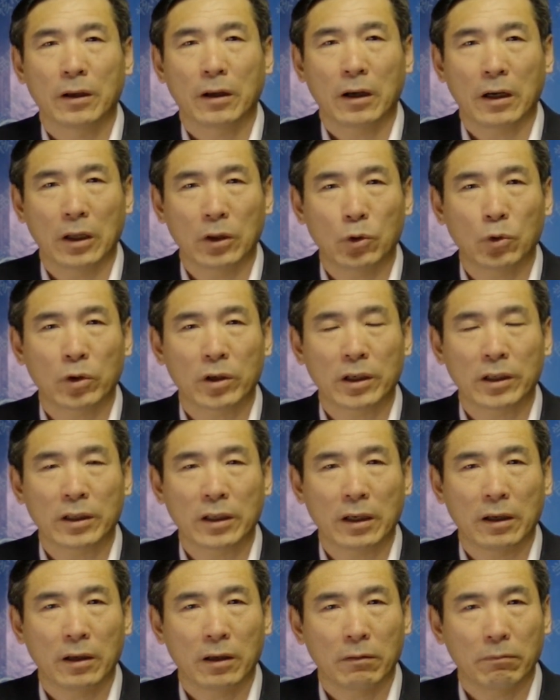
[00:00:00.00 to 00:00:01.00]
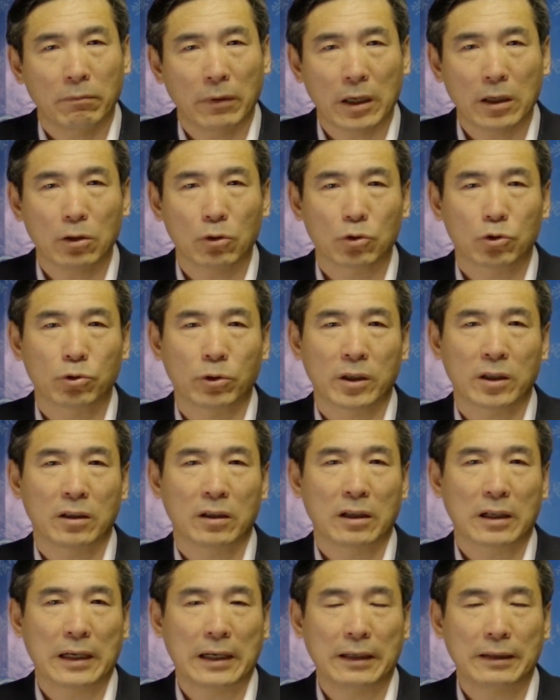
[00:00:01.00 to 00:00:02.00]
很多人呢没有罪
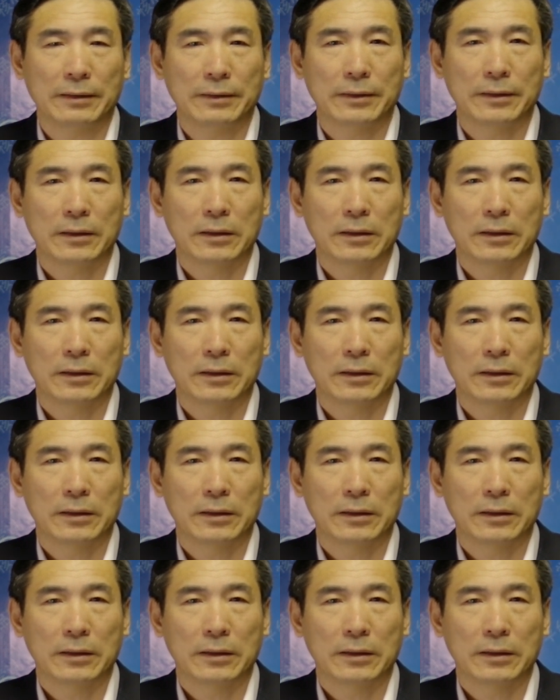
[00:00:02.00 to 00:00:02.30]
恶感。